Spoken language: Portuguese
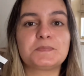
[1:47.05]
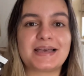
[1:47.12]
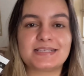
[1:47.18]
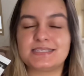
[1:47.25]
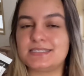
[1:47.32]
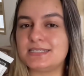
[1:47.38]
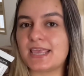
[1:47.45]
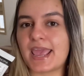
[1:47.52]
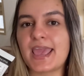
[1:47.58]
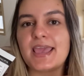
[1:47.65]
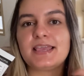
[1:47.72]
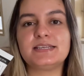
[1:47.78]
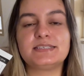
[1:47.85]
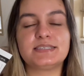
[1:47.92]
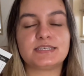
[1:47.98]

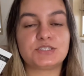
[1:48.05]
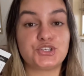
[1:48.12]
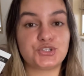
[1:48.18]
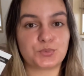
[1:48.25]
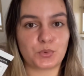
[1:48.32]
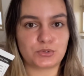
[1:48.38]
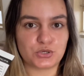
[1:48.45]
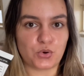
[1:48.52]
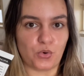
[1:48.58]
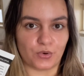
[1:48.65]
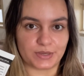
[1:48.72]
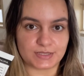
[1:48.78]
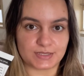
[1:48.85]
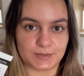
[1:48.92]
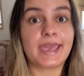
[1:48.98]
maciez, esse tipo de
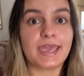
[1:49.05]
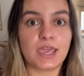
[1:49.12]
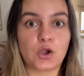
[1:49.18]
coisa.